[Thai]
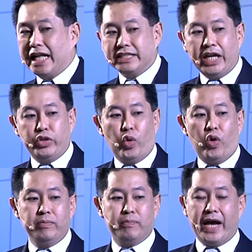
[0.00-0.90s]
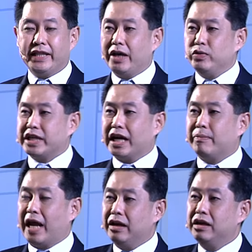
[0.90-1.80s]
การใช้โดรนไปในอุตสาหกรรม
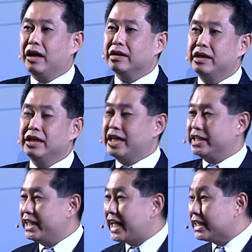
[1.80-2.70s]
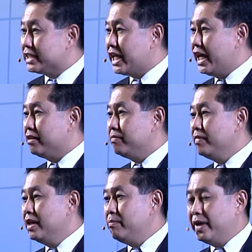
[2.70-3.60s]
หลายเรื่องอย่างเช่นการเกษตร
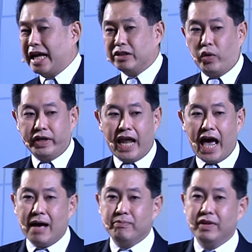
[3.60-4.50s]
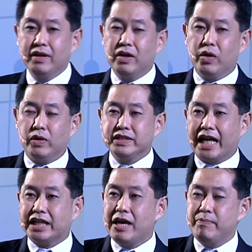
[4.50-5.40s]
มีการขนน้ำขนสาร
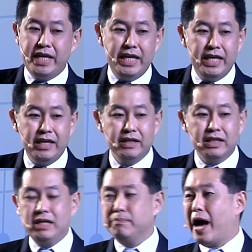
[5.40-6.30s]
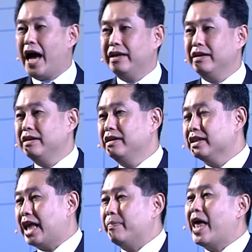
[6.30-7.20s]
เคมีขึ้นไป
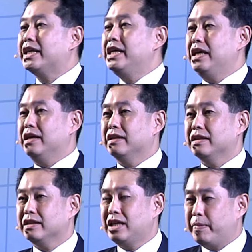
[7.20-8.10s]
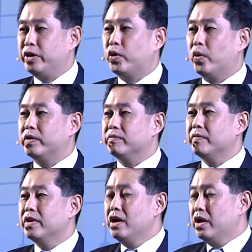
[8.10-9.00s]
ทำหน้าที่ที่เป็นโดรน
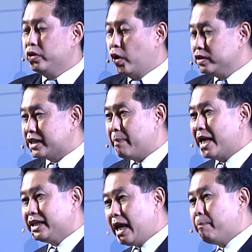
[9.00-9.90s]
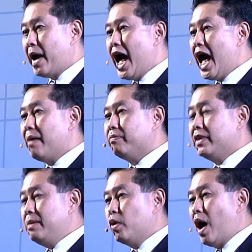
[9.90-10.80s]
โดรนสามารถเก็บภาพ
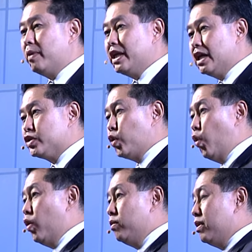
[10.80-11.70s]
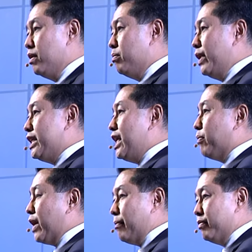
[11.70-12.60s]
ที่มีความละเอียดสูงเมื่อเทียบ
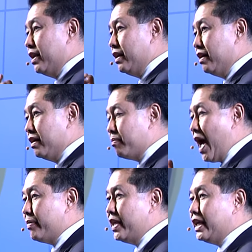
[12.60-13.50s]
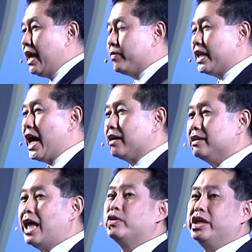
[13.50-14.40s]
กับภาพที่เก็บจาก
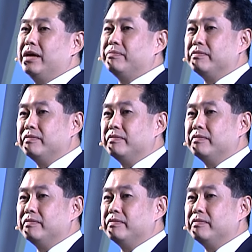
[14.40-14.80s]
ดาวเทียม